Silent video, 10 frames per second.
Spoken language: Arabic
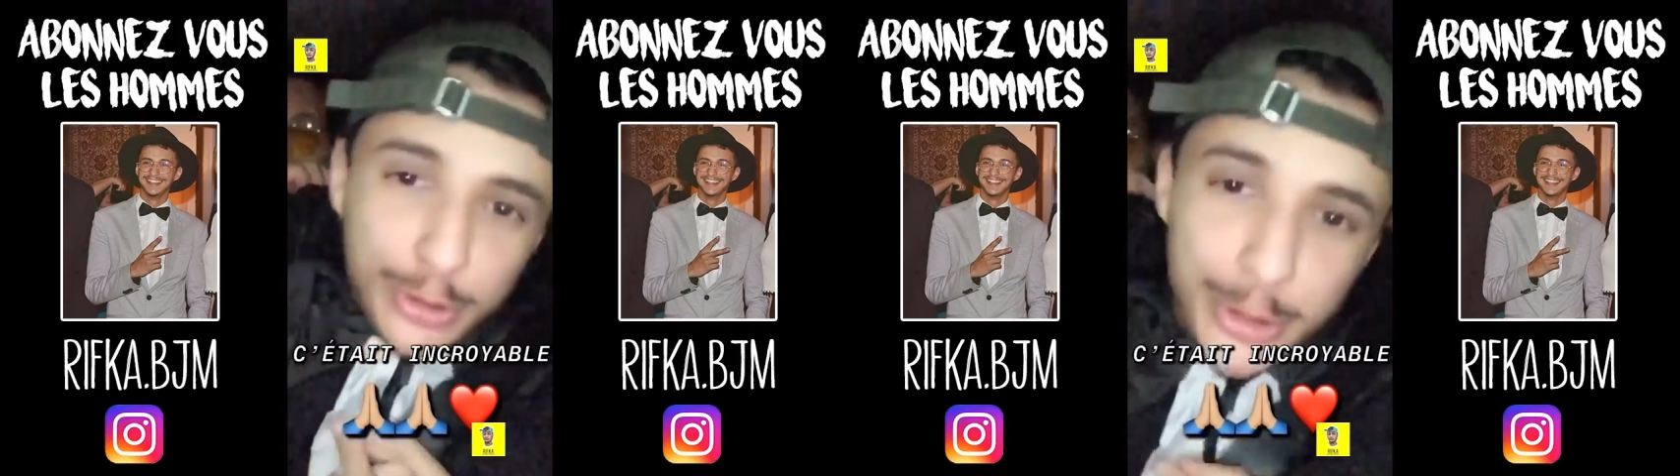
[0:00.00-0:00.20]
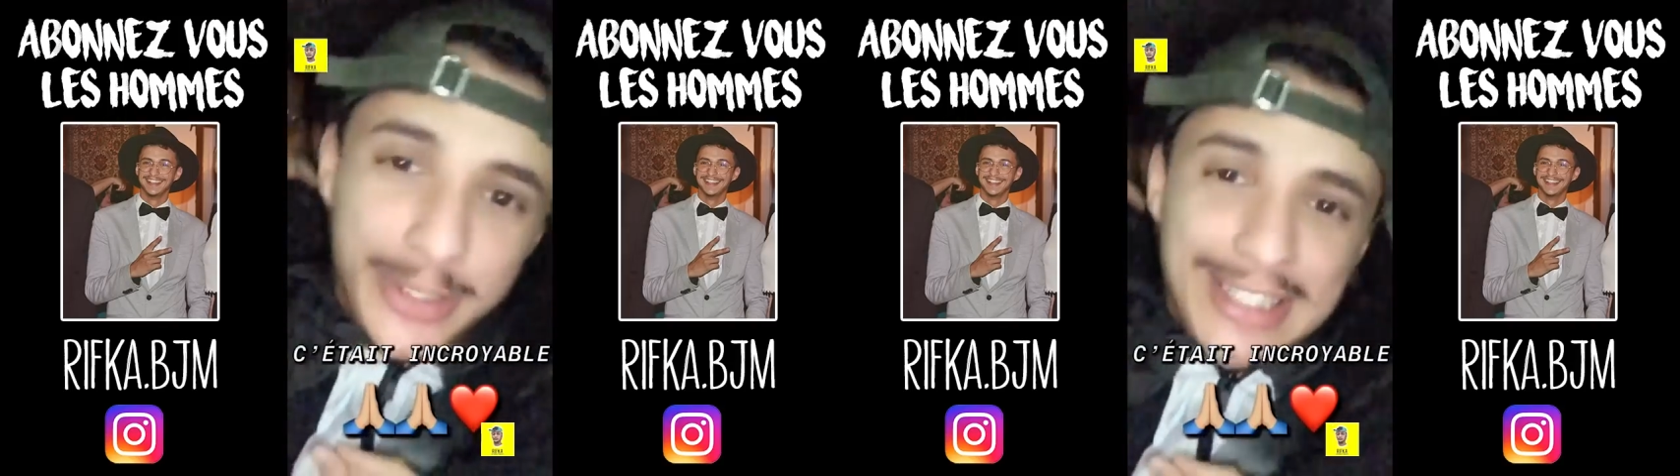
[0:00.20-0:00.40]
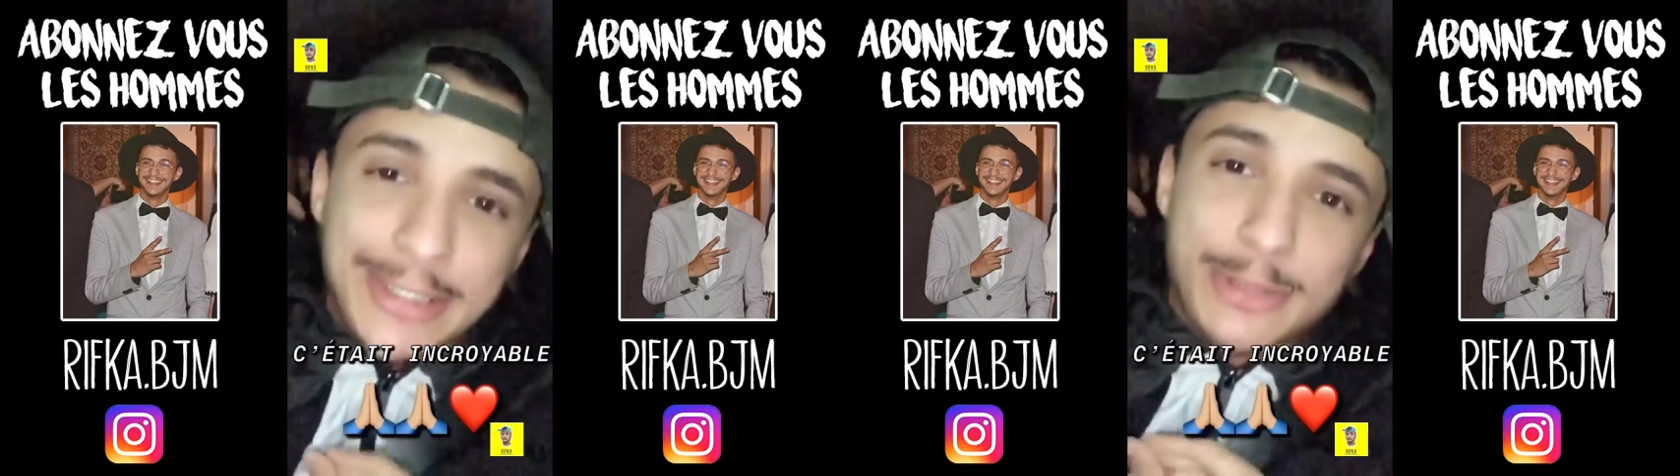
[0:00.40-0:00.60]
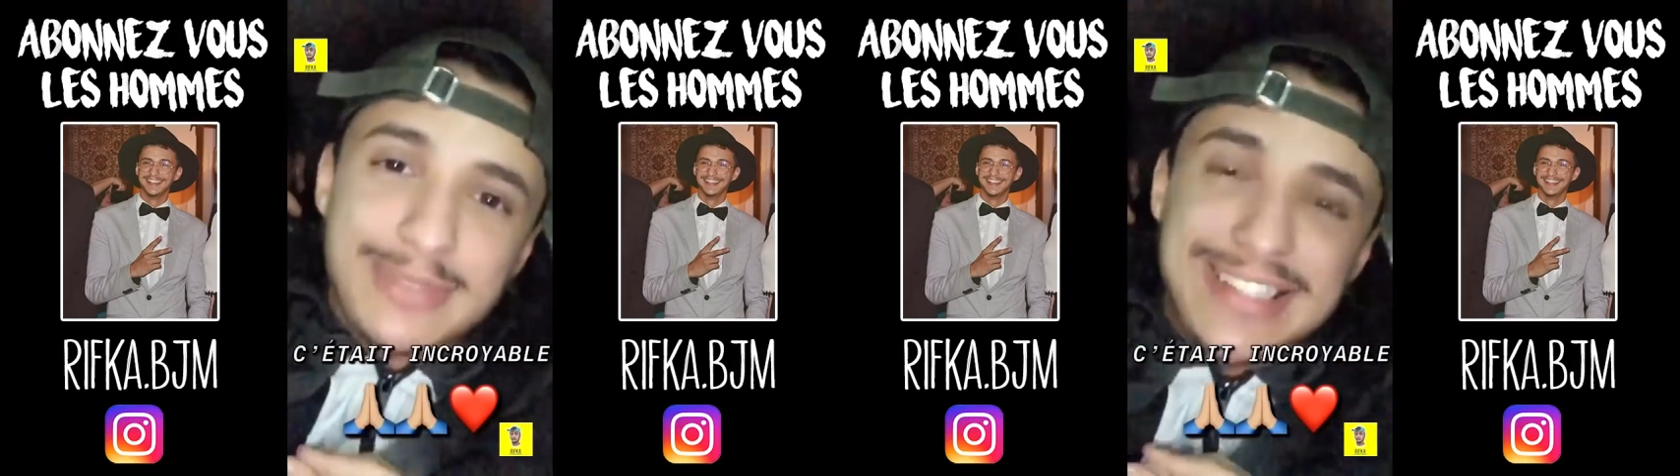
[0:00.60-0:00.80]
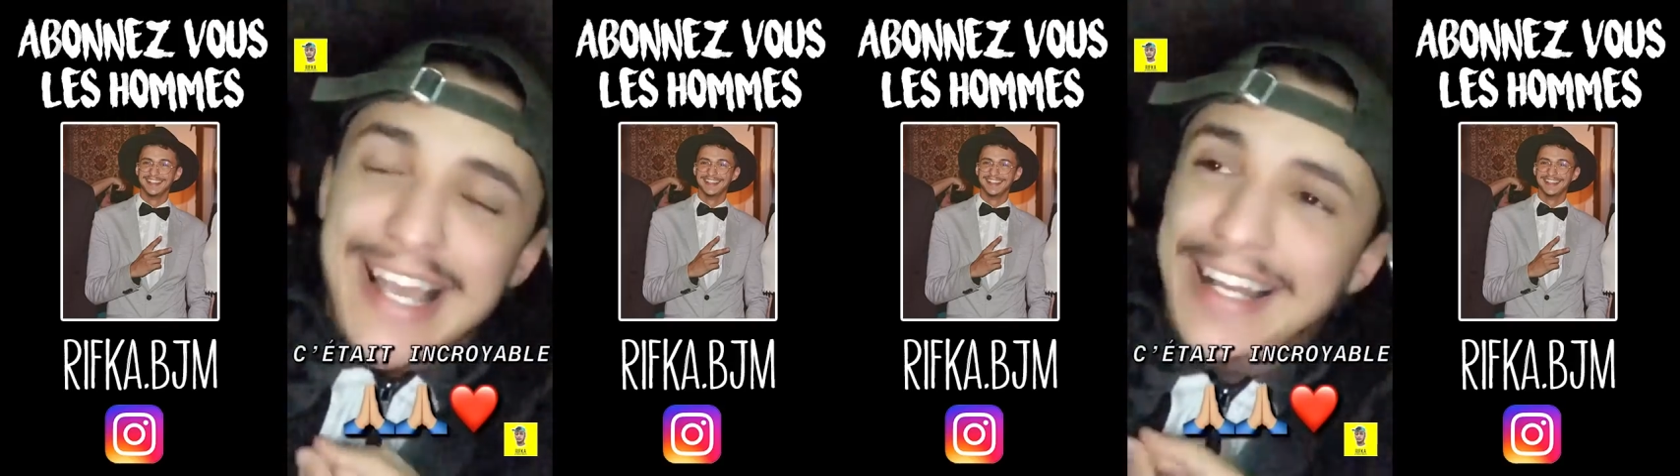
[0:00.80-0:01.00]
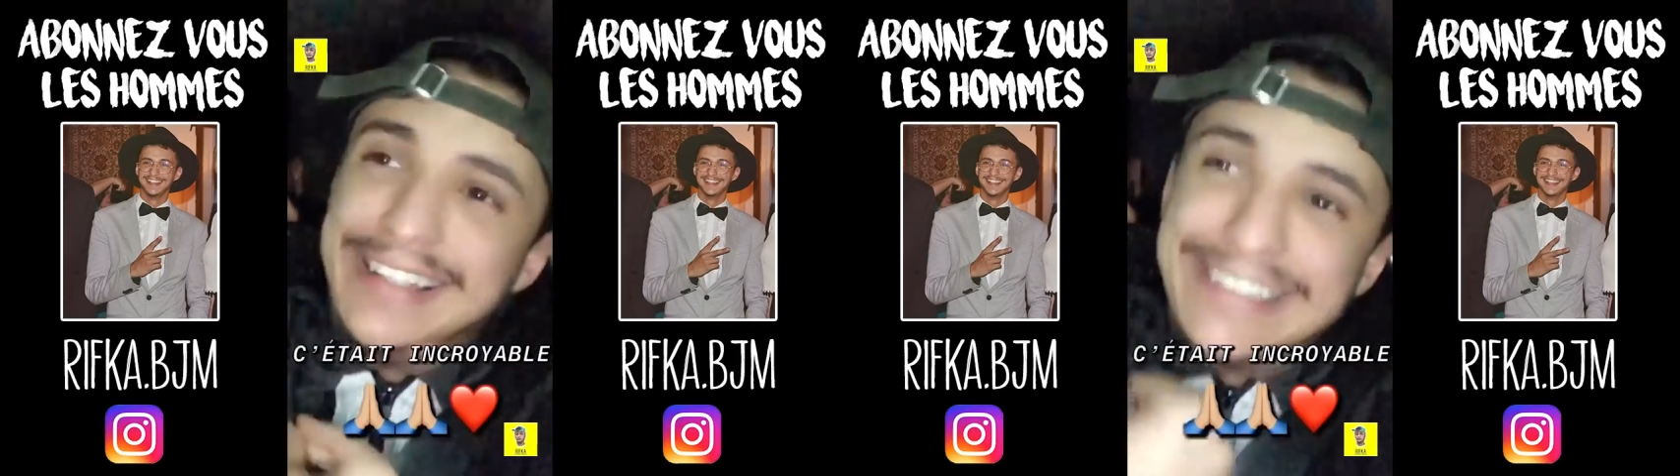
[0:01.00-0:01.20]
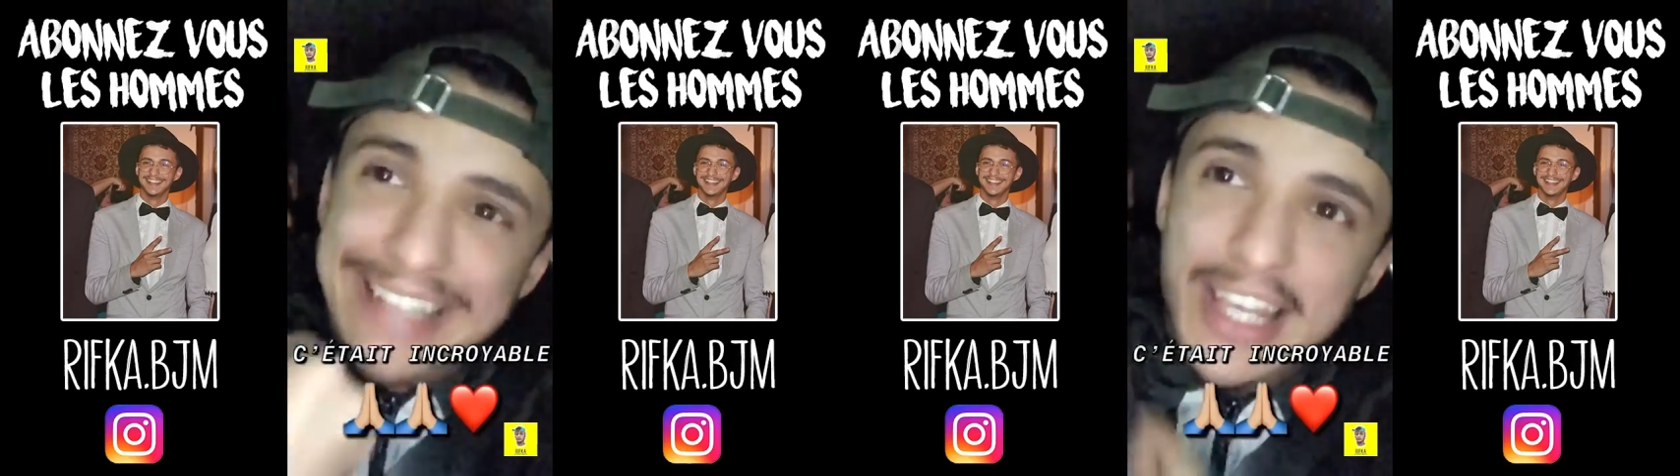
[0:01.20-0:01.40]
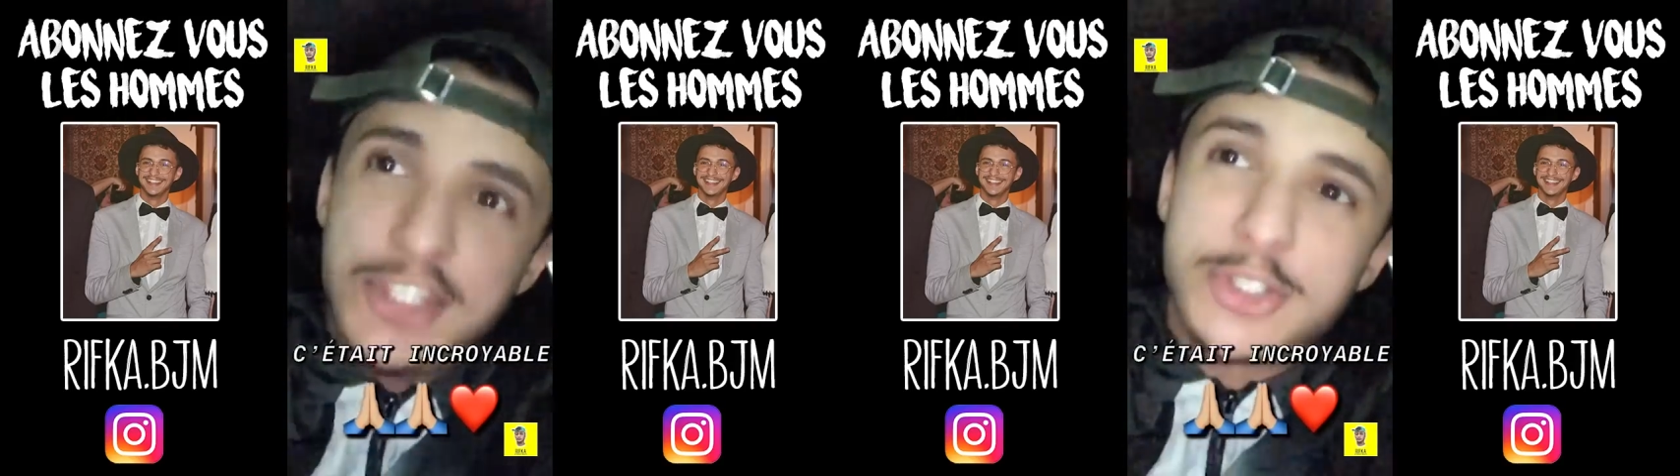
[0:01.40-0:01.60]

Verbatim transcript: au cœur يعطيكم الصحة الكاع اللي